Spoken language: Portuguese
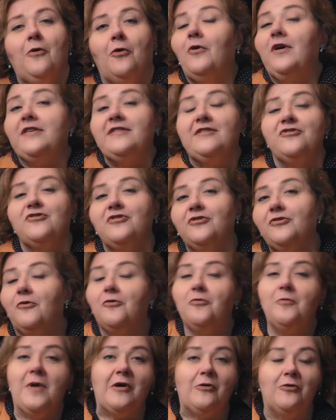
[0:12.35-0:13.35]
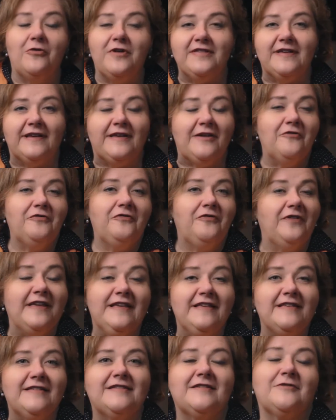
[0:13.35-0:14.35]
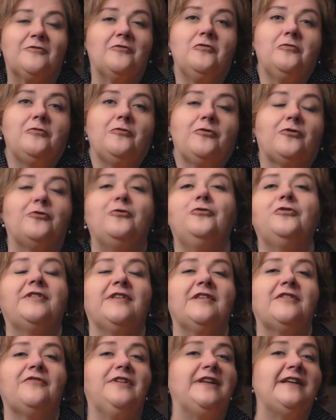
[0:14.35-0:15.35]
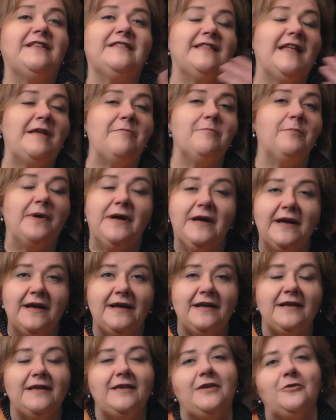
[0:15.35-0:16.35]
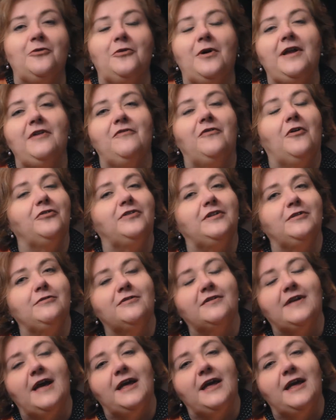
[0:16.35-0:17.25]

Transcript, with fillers: ou assistido alguma coisa que eu fiz, como os curtas Frankenstein Punk ou A Revolta dos